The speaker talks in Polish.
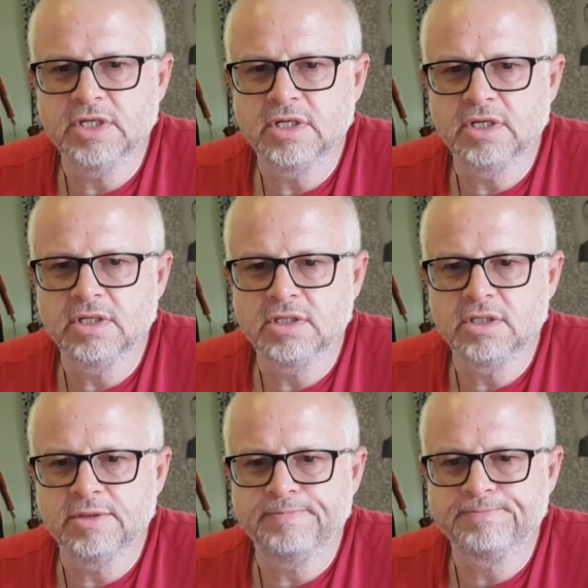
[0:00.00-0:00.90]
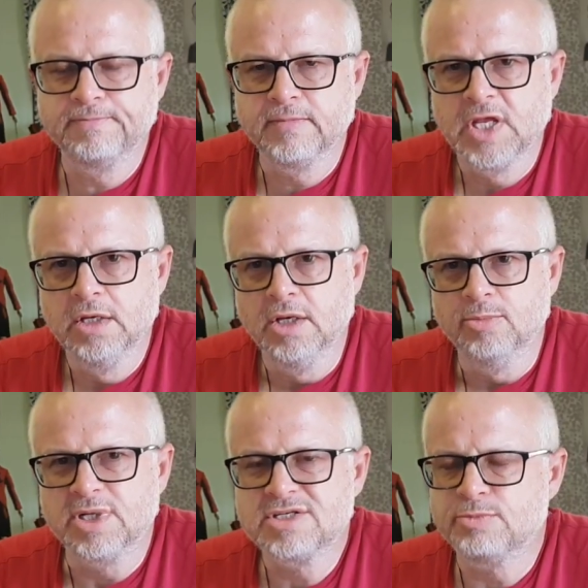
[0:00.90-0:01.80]
e,
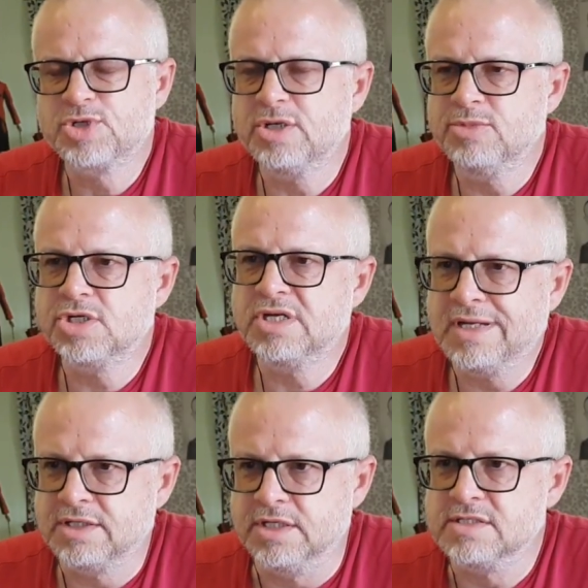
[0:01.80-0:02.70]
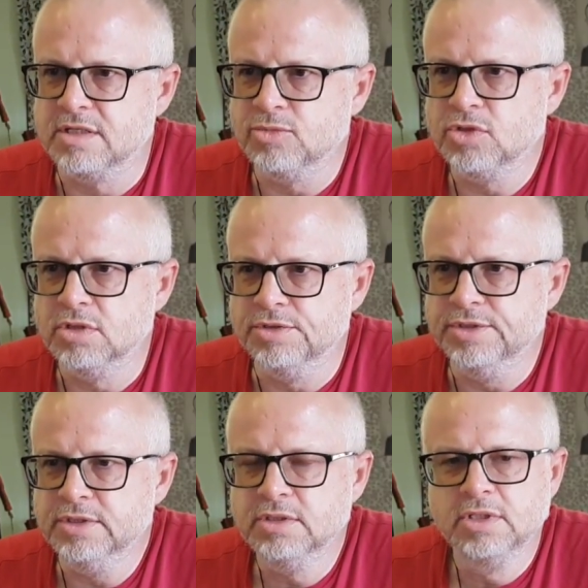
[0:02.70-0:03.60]
bardzo przemyślane
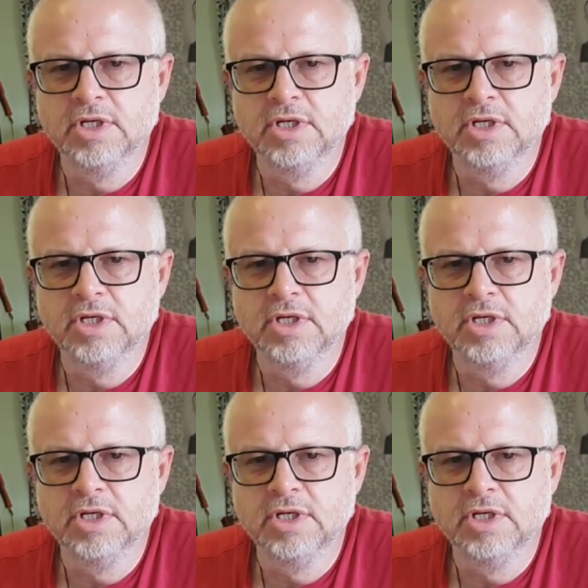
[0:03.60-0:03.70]
samochody,